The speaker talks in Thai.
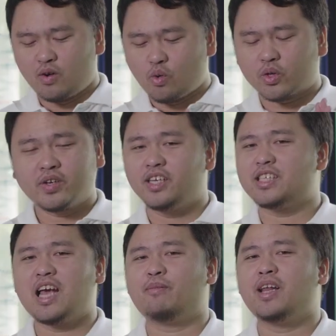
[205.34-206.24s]
หัวตัวนี้
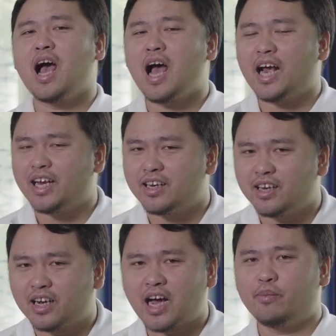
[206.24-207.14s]
ใช้ไม่ได้
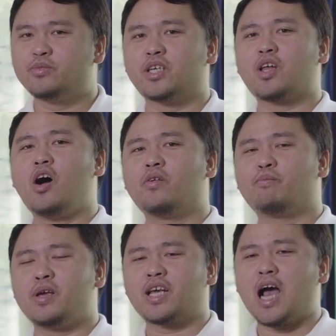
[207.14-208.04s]
นะครับจะต้อง
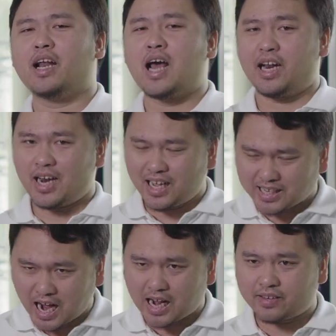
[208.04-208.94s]
มีการหันหน้า
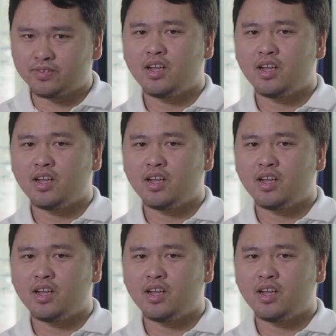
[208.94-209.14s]
จาน